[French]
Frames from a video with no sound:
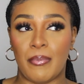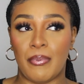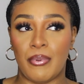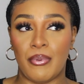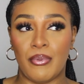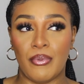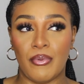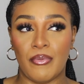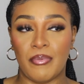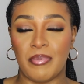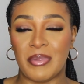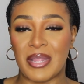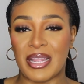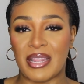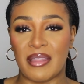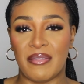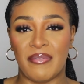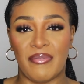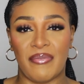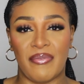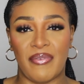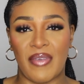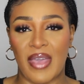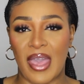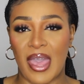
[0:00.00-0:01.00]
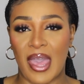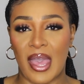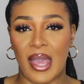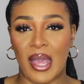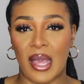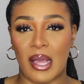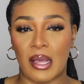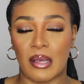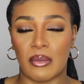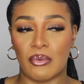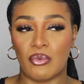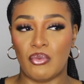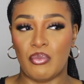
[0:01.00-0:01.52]
plus, peut-être
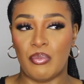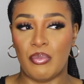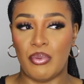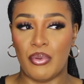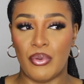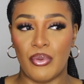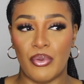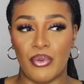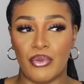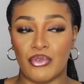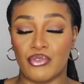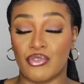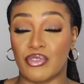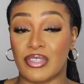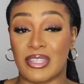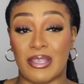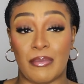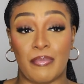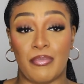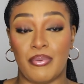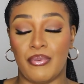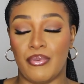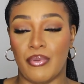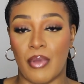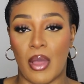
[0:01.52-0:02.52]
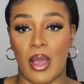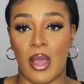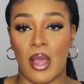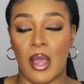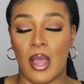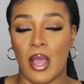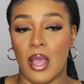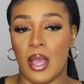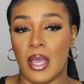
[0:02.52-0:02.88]
vert ou bleu, je sais plus. Hein.